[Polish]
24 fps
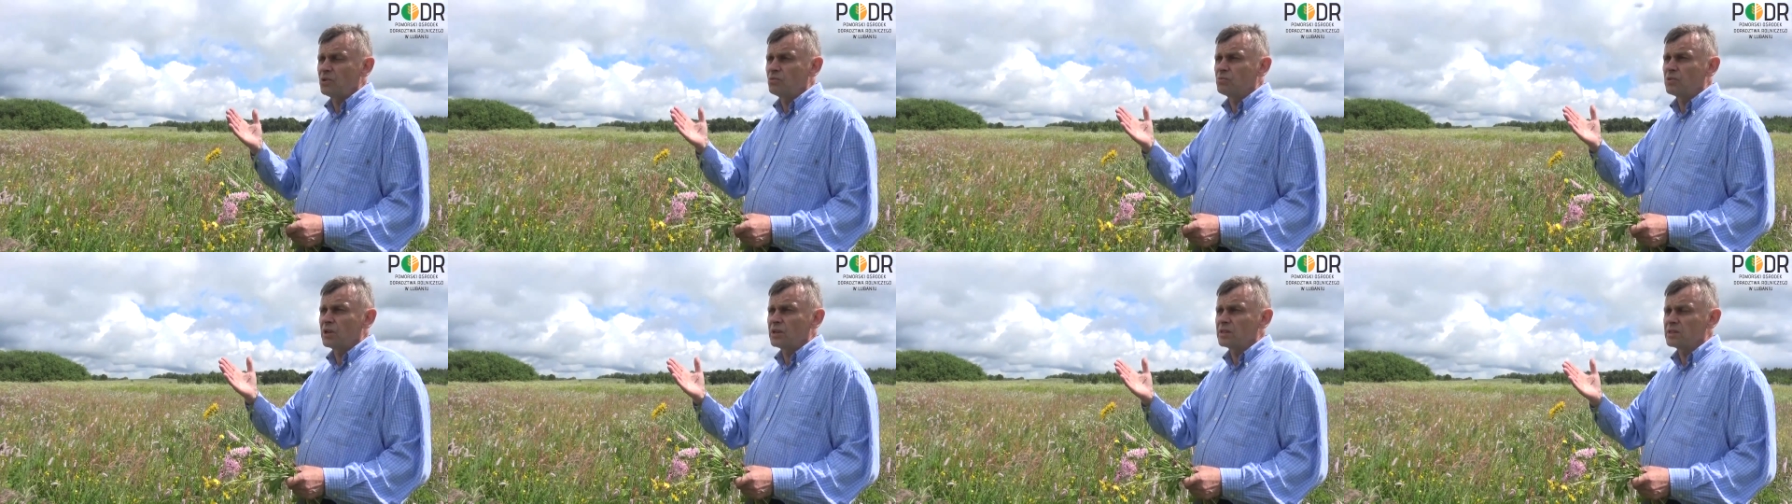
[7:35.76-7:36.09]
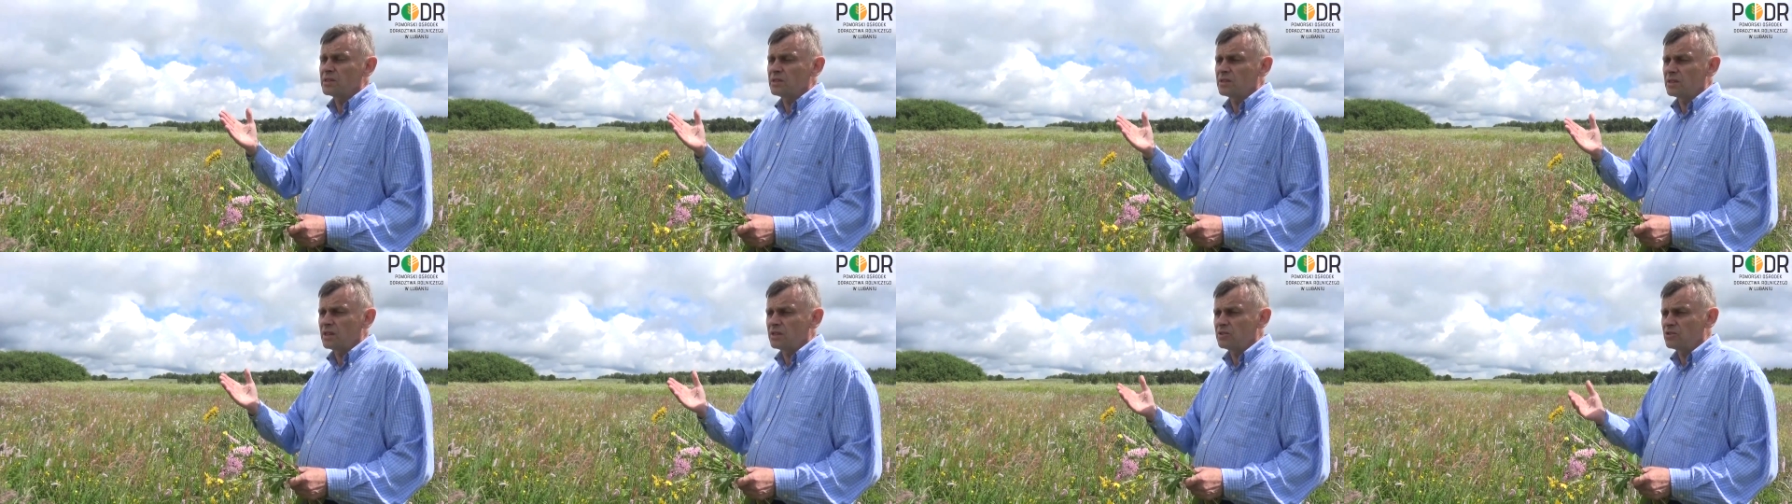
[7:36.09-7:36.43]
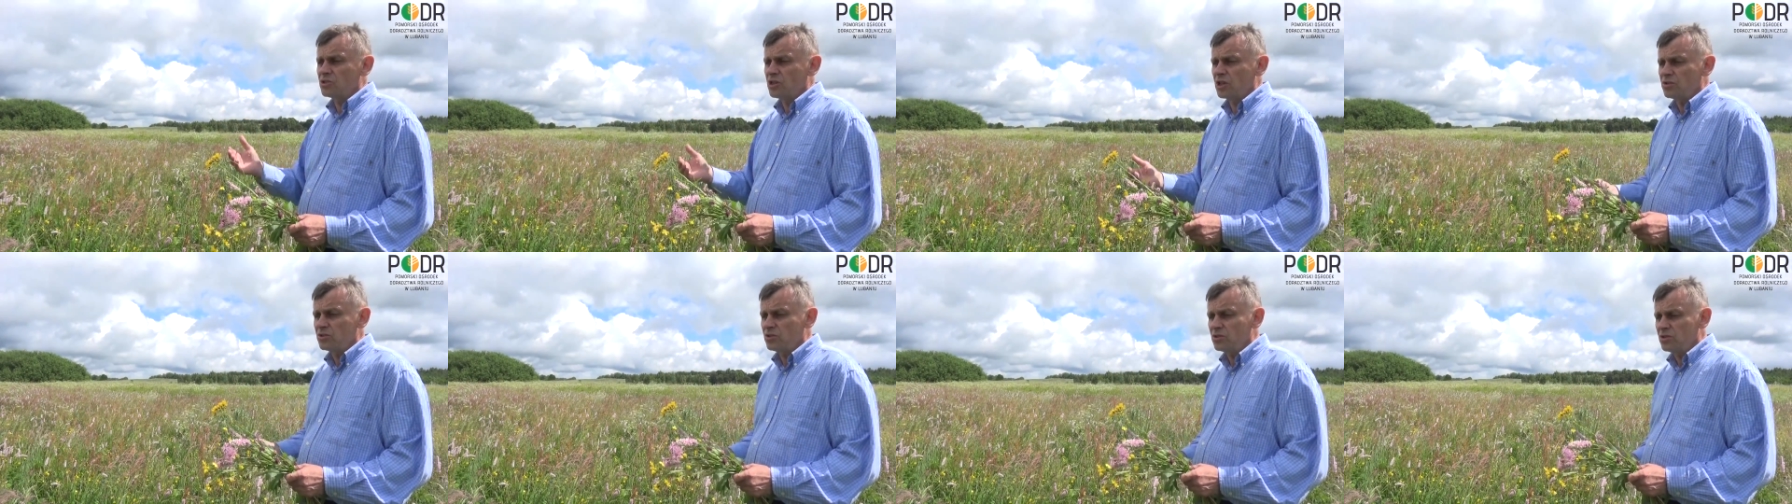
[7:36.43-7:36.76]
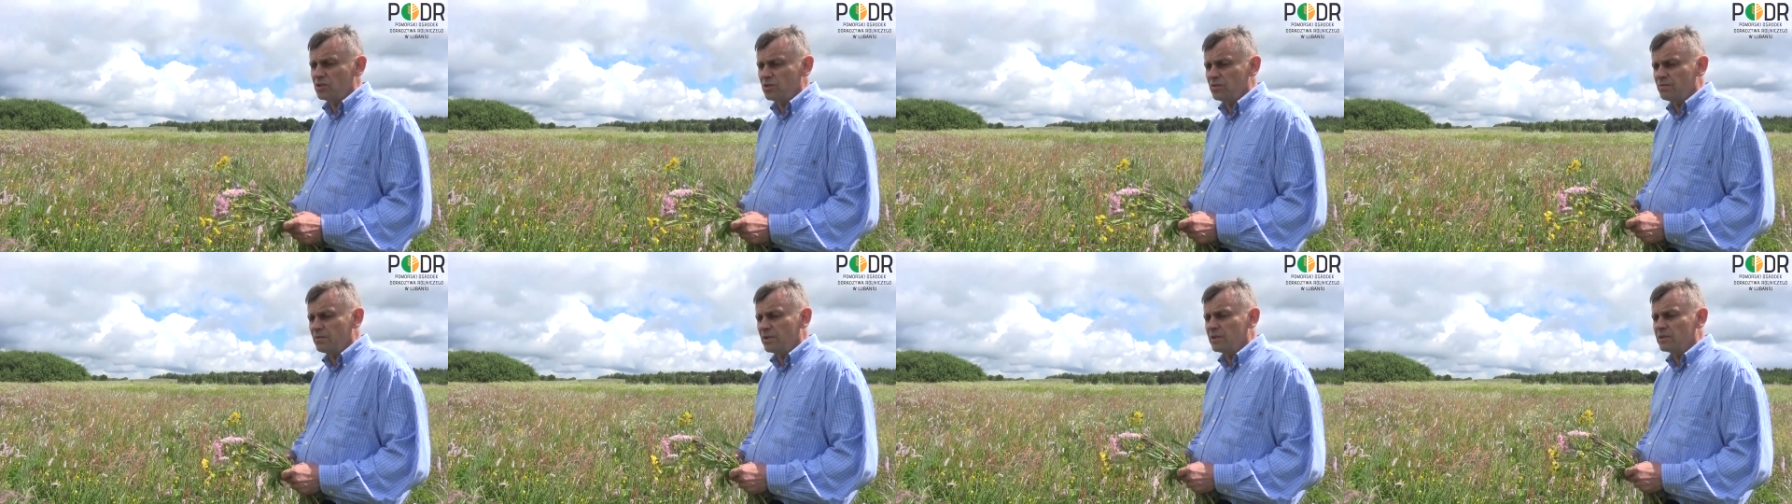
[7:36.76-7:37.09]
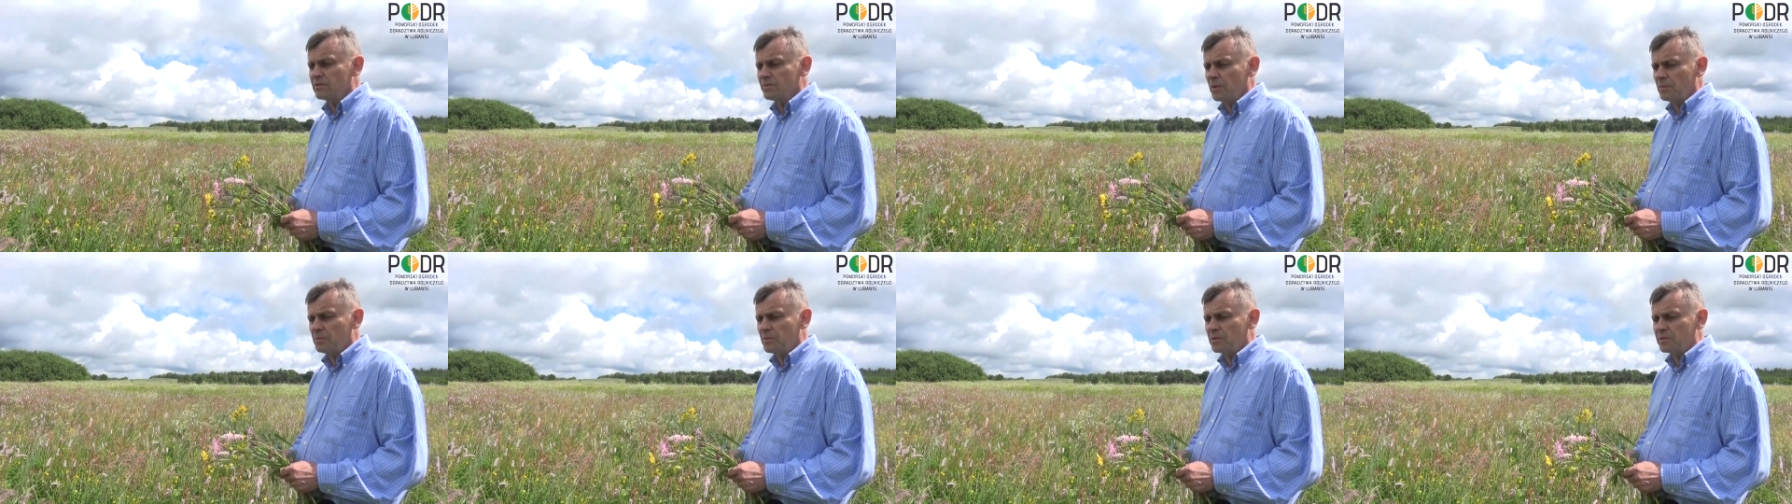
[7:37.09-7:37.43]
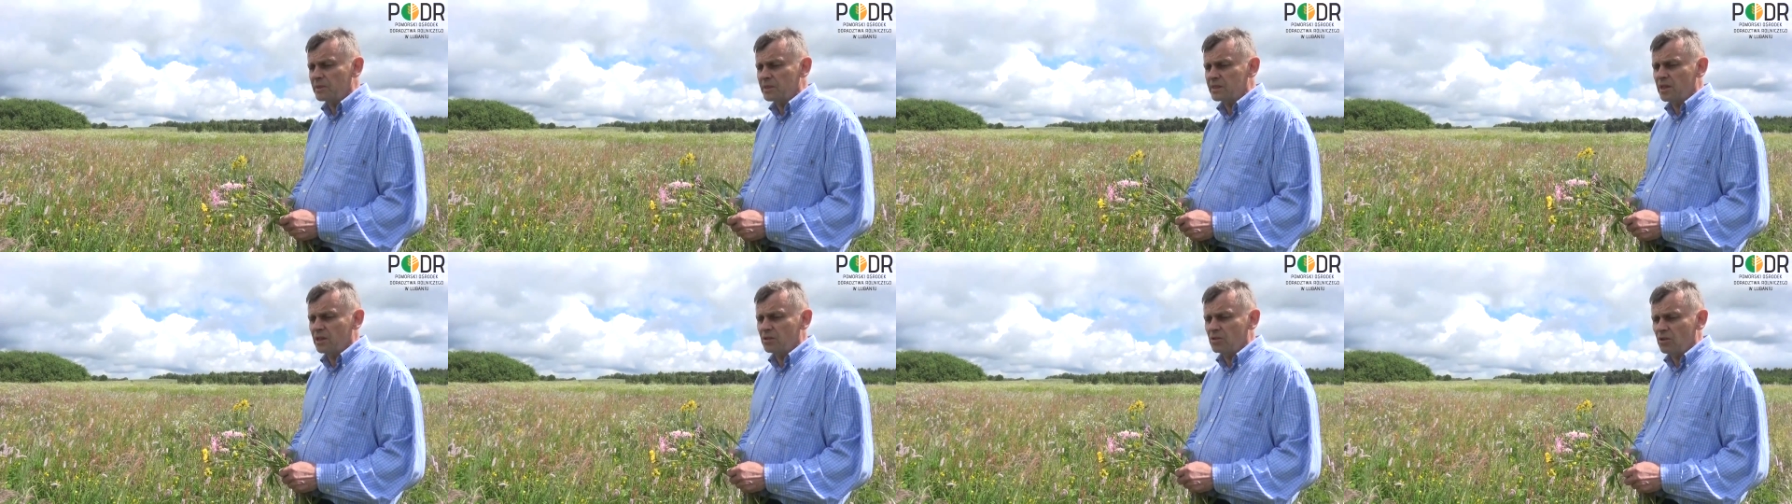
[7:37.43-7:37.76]
północnej części województwa
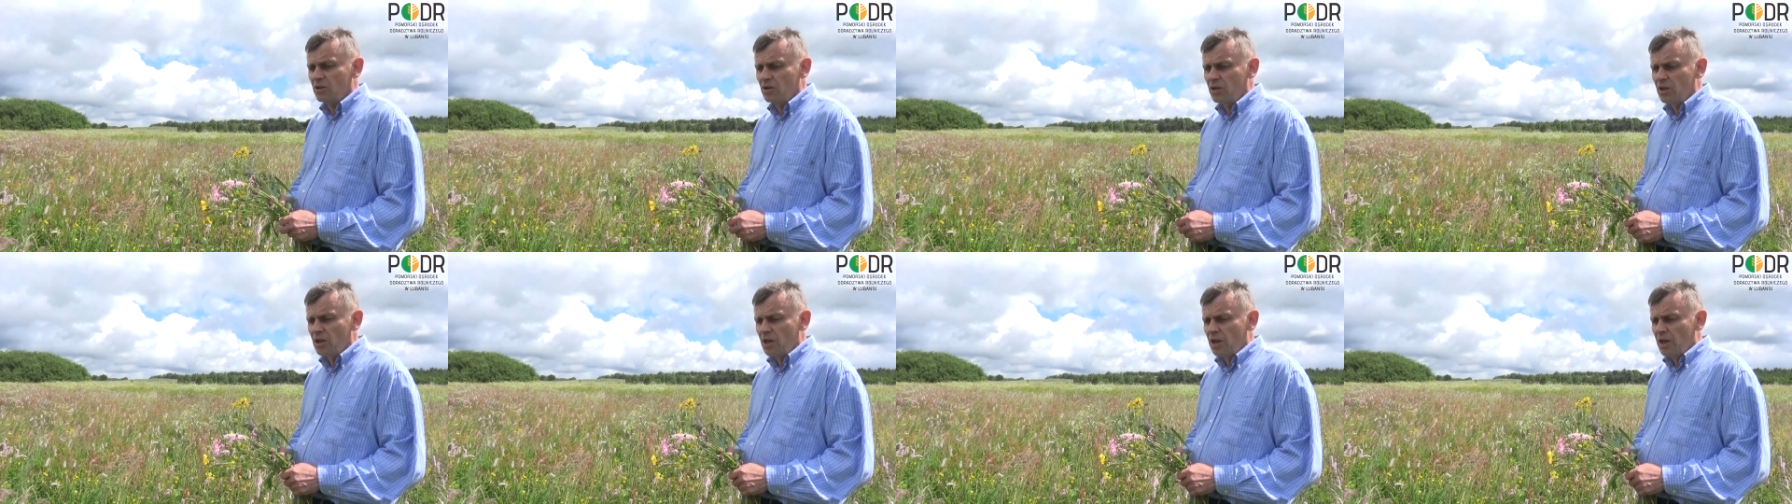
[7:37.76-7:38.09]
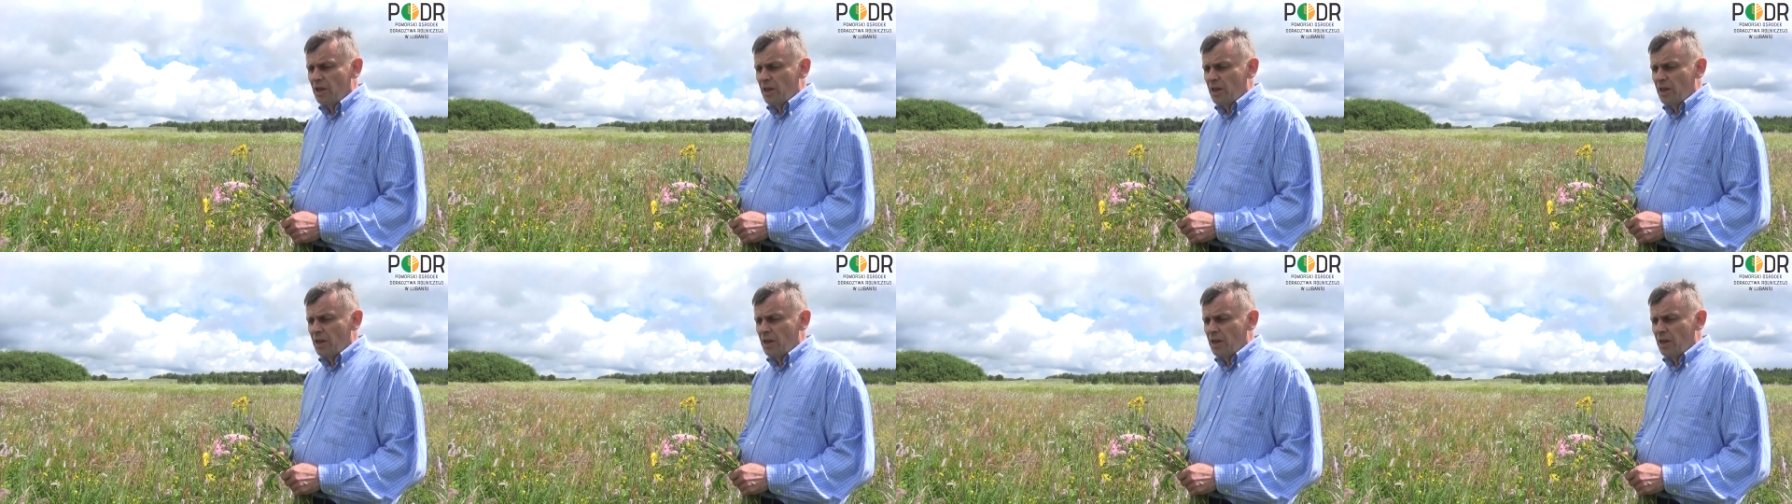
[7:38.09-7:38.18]
pomorskiego